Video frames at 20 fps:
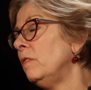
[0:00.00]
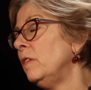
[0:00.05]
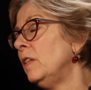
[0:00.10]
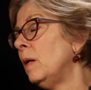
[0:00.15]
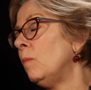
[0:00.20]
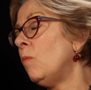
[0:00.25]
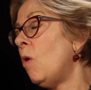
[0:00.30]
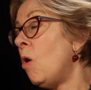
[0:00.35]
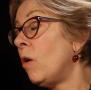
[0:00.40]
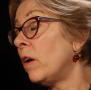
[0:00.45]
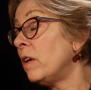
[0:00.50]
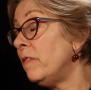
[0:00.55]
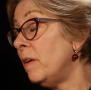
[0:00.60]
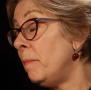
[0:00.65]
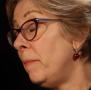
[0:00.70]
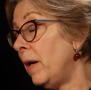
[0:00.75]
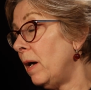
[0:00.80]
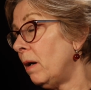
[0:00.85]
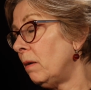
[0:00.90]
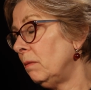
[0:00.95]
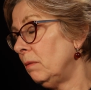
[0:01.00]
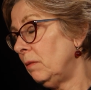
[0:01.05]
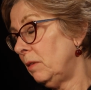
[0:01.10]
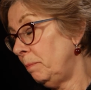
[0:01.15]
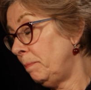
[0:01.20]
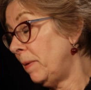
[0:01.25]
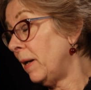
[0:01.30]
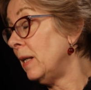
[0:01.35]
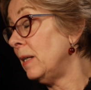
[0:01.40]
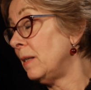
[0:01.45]
évidemment Henri Weber,
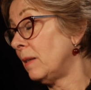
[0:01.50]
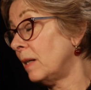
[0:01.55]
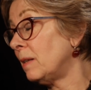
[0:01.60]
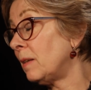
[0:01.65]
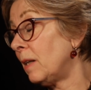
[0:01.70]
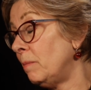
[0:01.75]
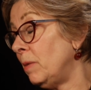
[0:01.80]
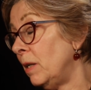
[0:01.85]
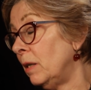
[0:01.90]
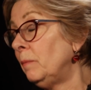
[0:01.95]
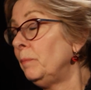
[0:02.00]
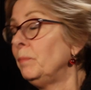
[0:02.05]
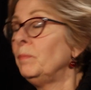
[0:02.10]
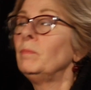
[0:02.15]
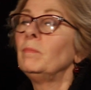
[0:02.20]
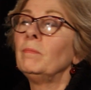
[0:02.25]
qui parlait très très bien,